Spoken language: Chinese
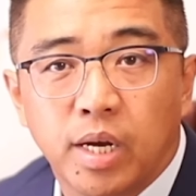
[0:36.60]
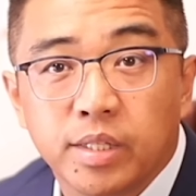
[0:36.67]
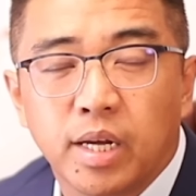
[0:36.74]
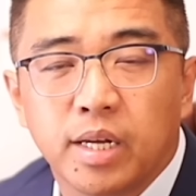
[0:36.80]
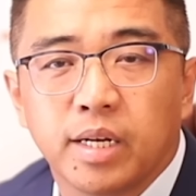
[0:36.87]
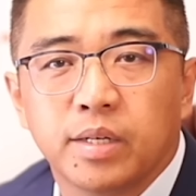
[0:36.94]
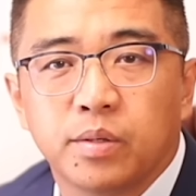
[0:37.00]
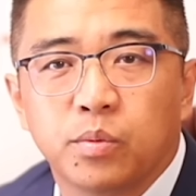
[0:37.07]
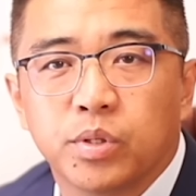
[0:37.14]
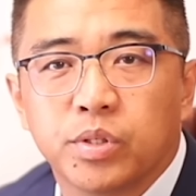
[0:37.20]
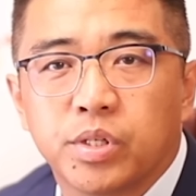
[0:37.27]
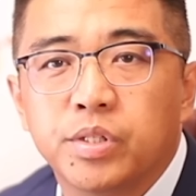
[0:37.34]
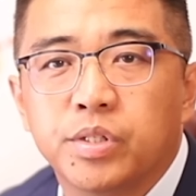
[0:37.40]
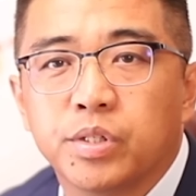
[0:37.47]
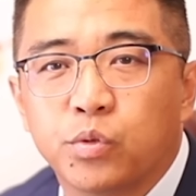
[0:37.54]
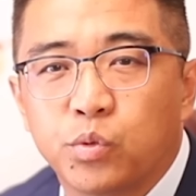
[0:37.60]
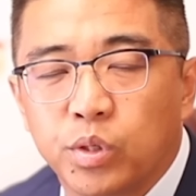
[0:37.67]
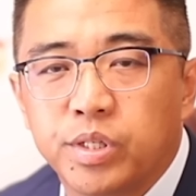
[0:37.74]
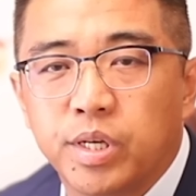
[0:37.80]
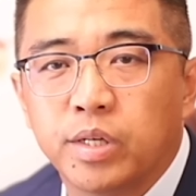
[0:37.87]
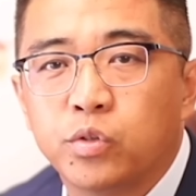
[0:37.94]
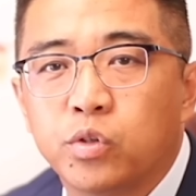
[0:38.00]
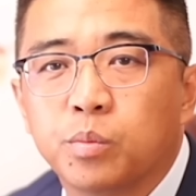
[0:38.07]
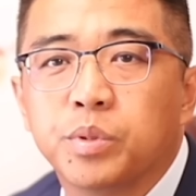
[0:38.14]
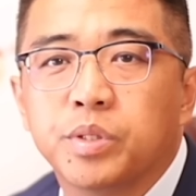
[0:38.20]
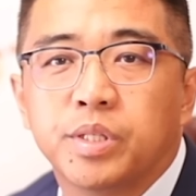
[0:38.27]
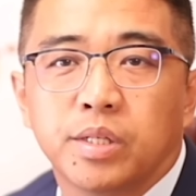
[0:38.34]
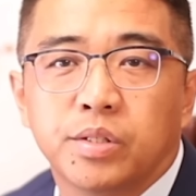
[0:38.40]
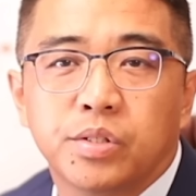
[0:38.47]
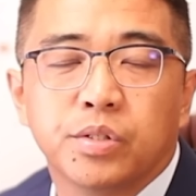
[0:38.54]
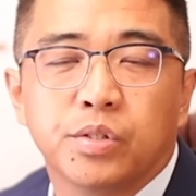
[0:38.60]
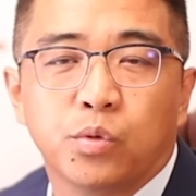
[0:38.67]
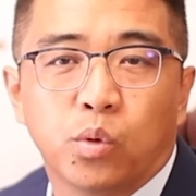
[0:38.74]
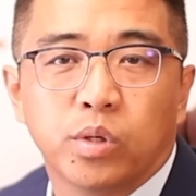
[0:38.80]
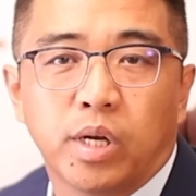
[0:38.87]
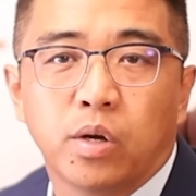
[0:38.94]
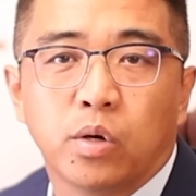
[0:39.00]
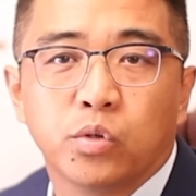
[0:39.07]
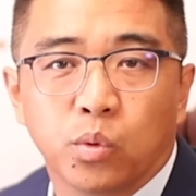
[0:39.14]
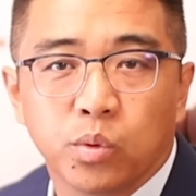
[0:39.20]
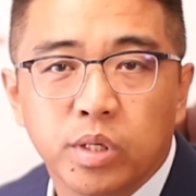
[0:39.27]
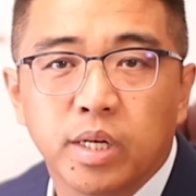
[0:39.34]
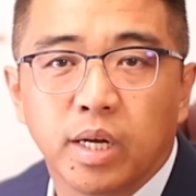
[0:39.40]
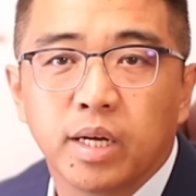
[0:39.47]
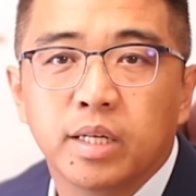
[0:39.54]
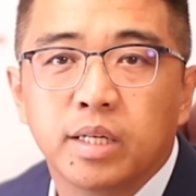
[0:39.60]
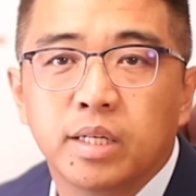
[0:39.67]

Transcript: 拿大了，我申请学签就比在自己国家要容易了？